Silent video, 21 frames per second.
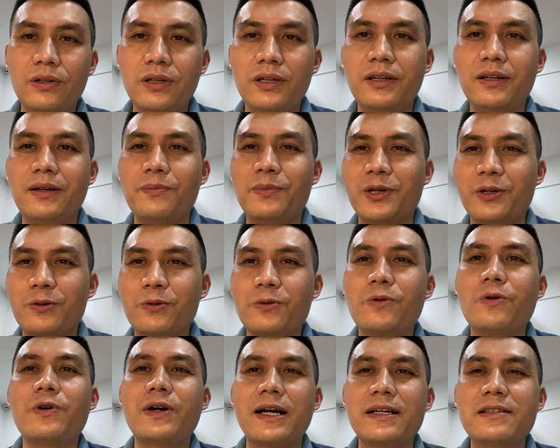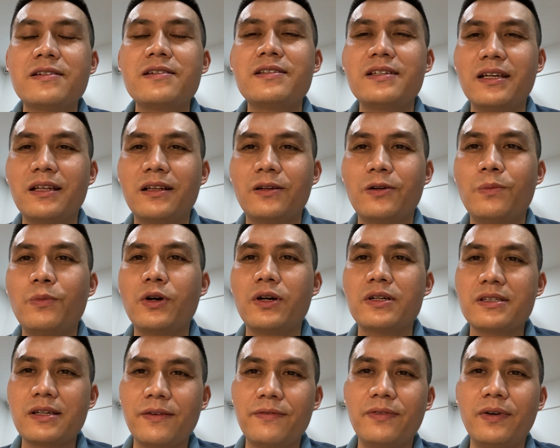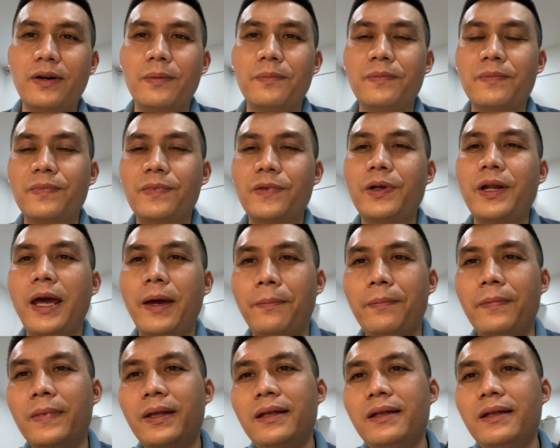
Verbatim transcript: nên là mình cũng cố gắng giữ gìn có một cái sản phẩm nó đẹp.